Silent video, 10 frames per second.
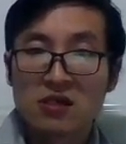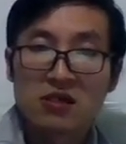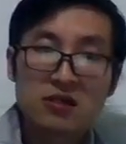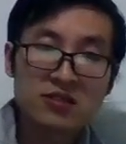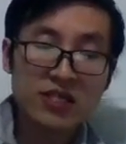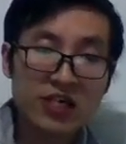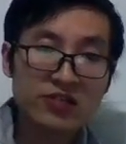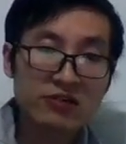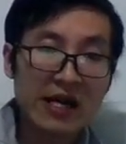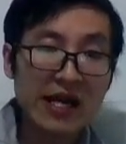这个时
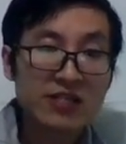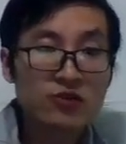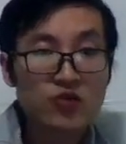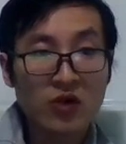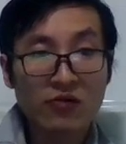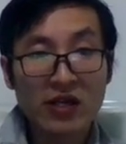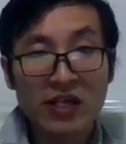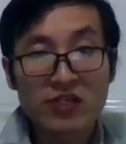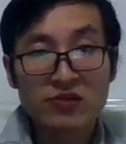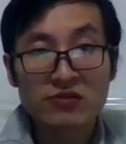候，爱就转化了一
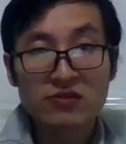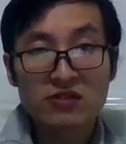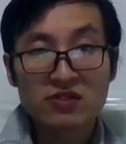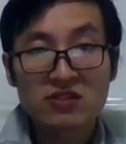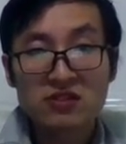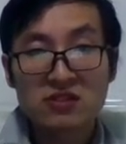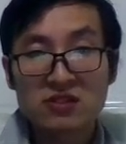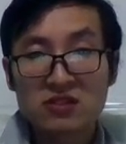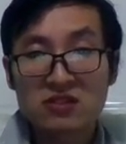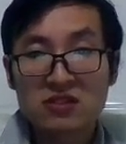种
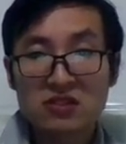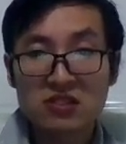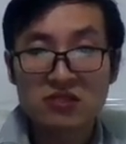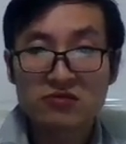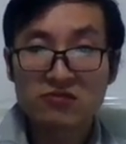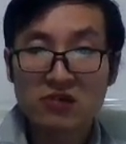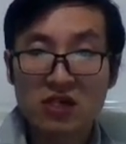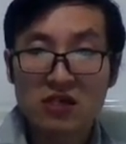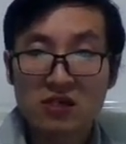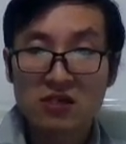嫉妒啊，
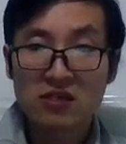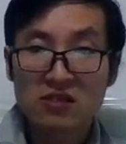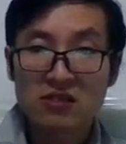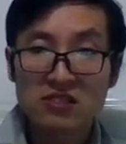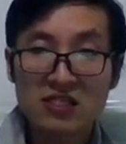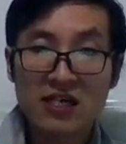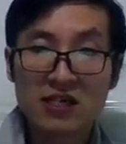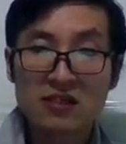嫉恨。